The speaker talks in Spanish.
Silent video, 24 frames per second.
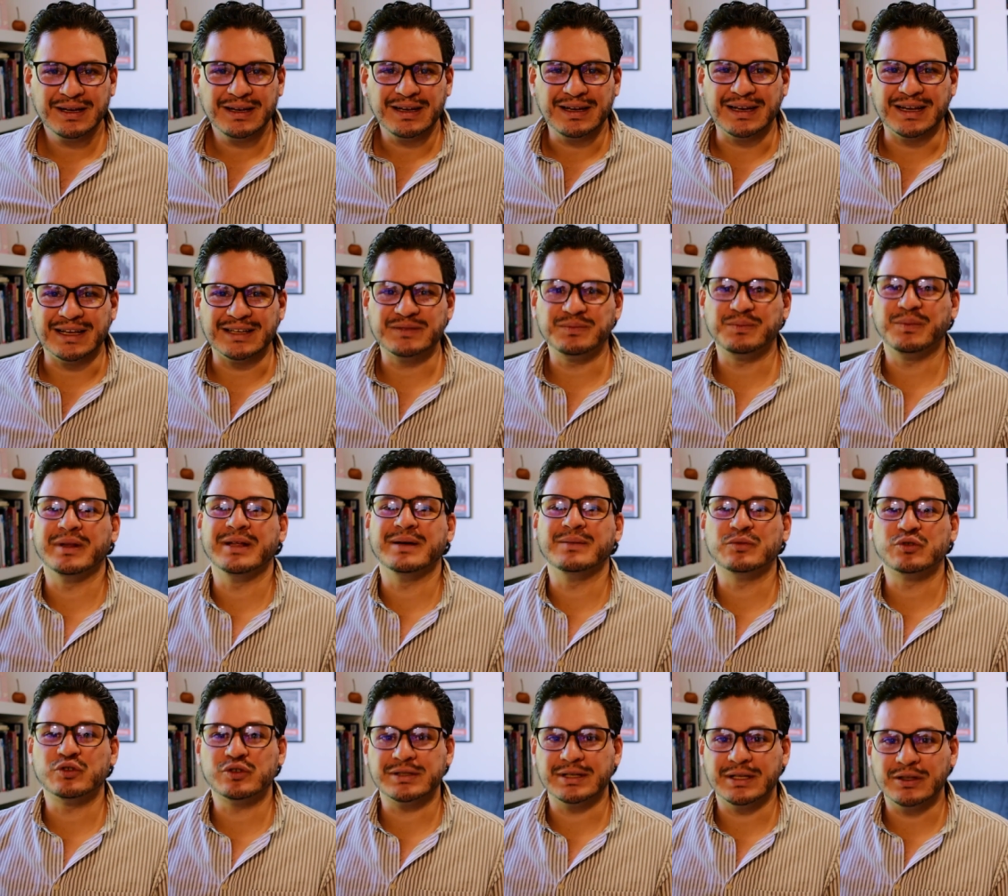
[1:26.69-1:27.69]
las
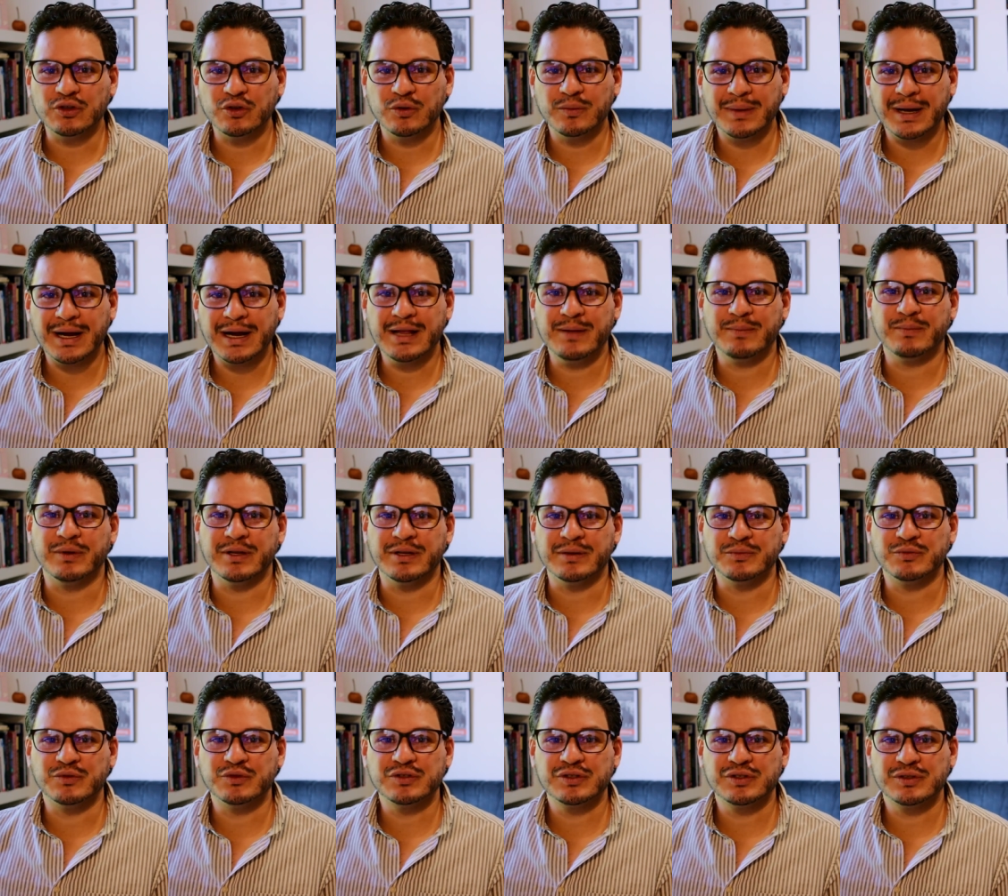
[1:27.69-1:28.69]
podamos retomar y
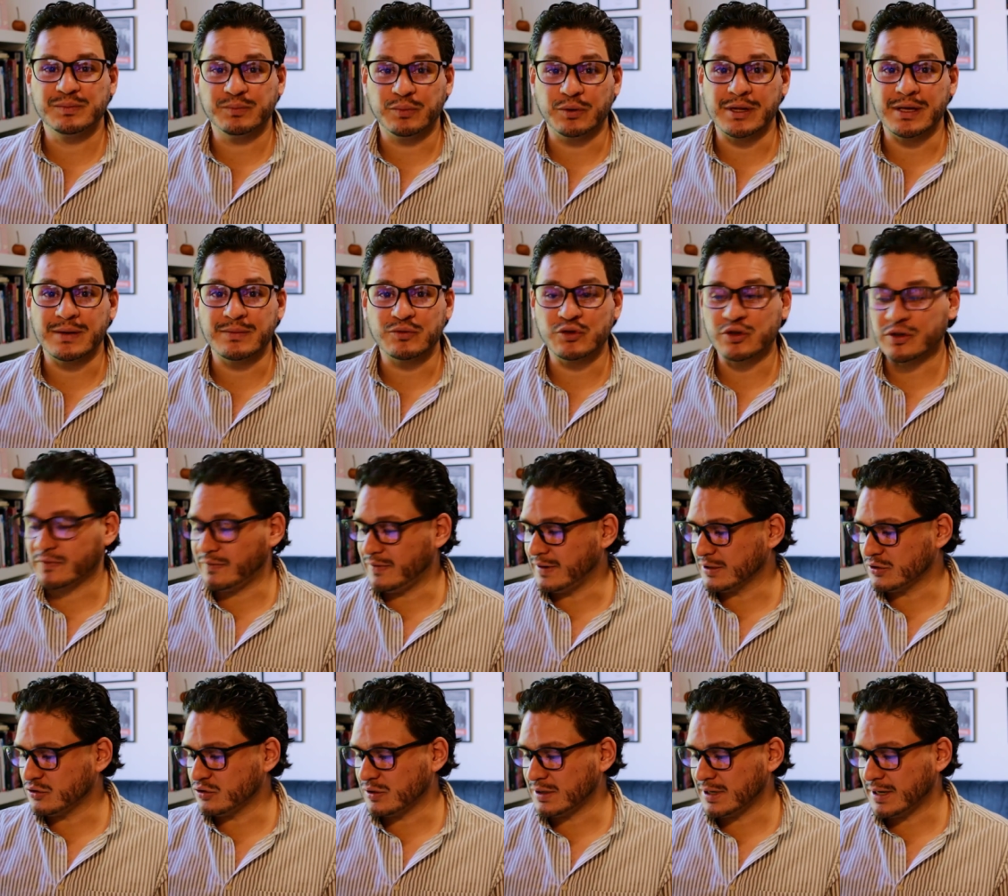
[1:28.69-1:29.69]
podemos, podamos
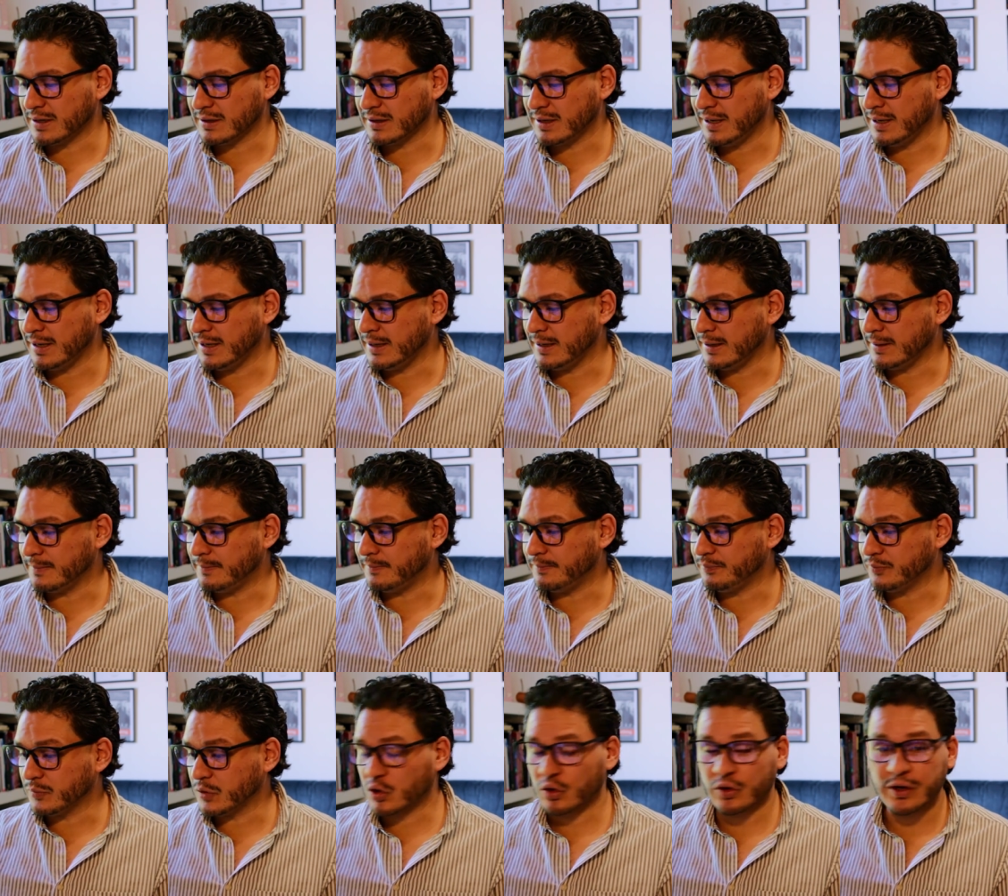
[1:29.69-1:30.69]
reflexionar
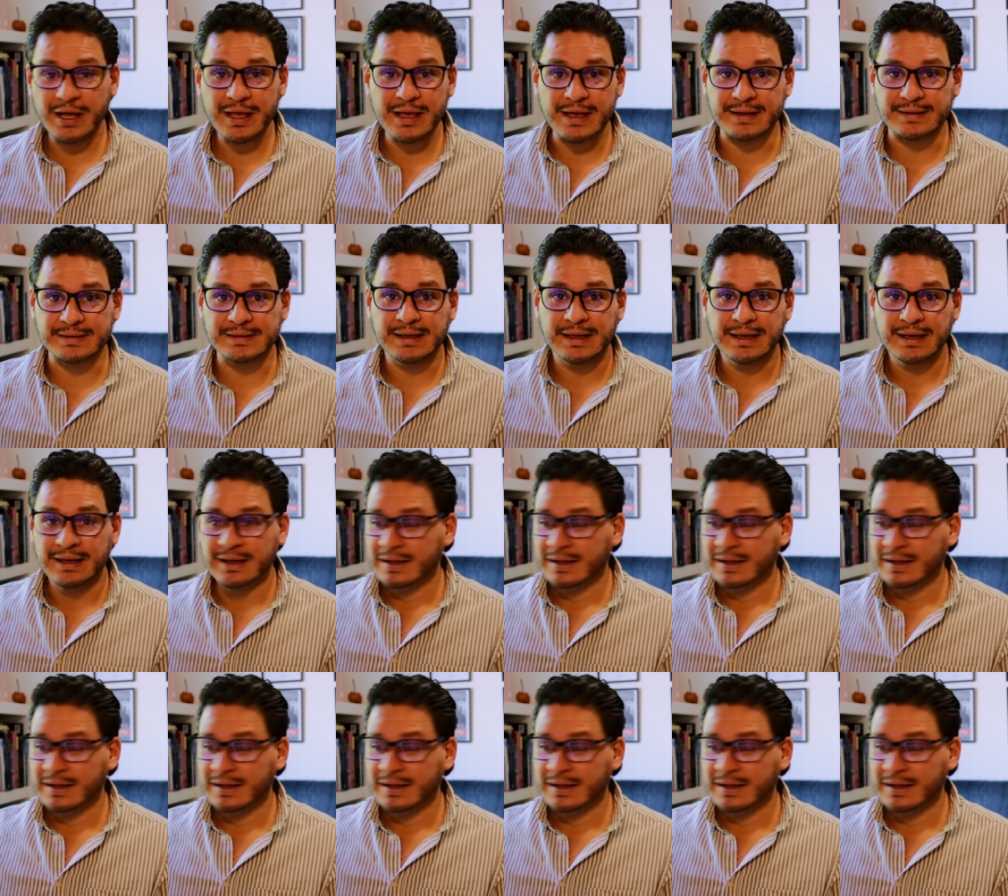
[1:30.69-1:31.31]
em, con ellas.